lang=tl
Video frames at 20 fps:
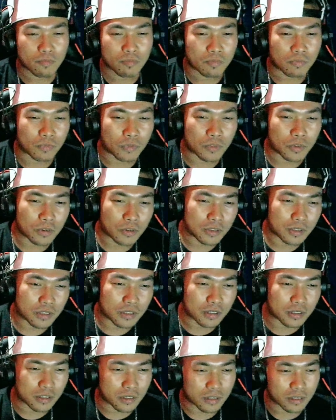
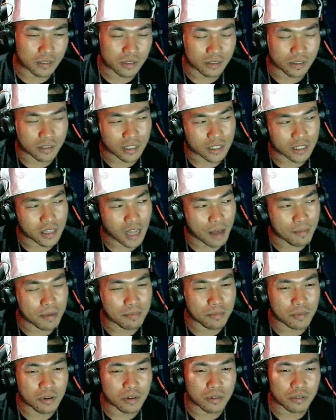Noon, sabi
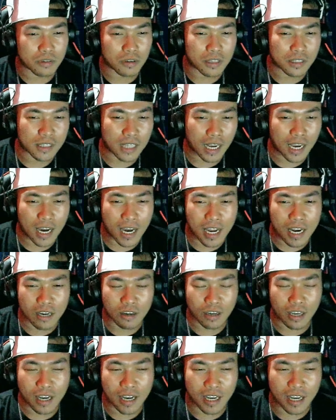mo, noon, tagal,
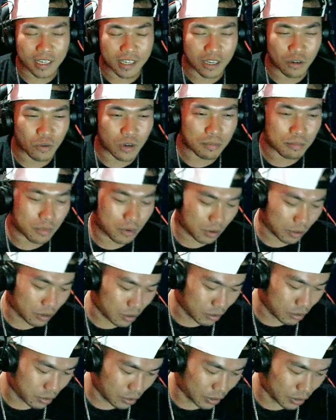kaya iniwan mo ako.
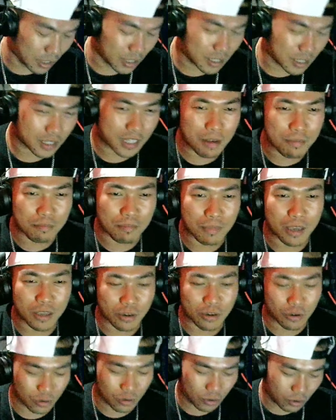So this time, medyo
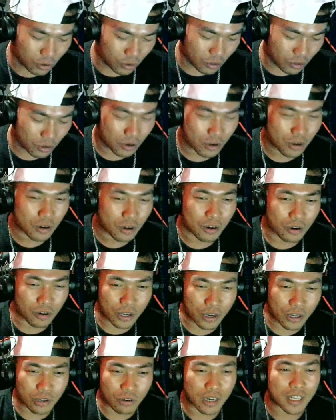
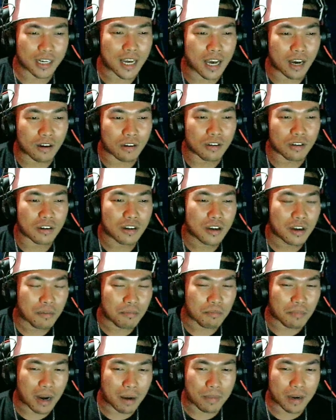okay-okay na ako
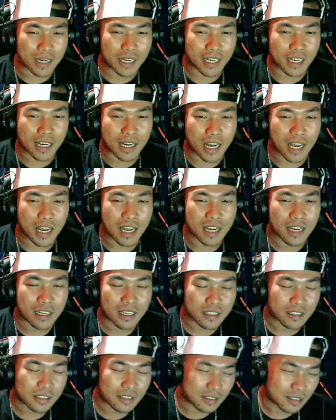babalik ka,
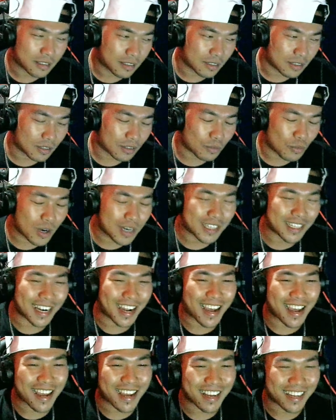Wag
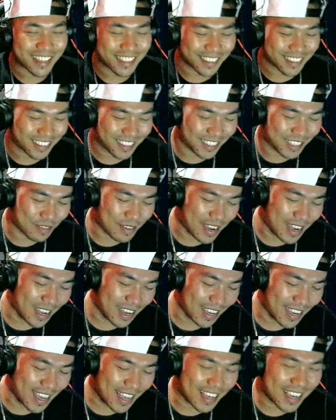na. Di ba?
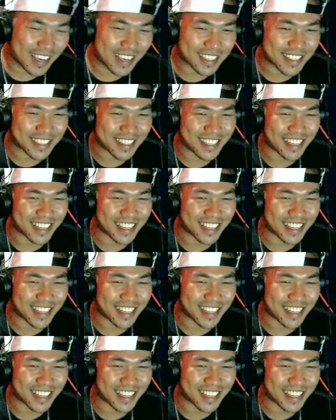Eh, kiss.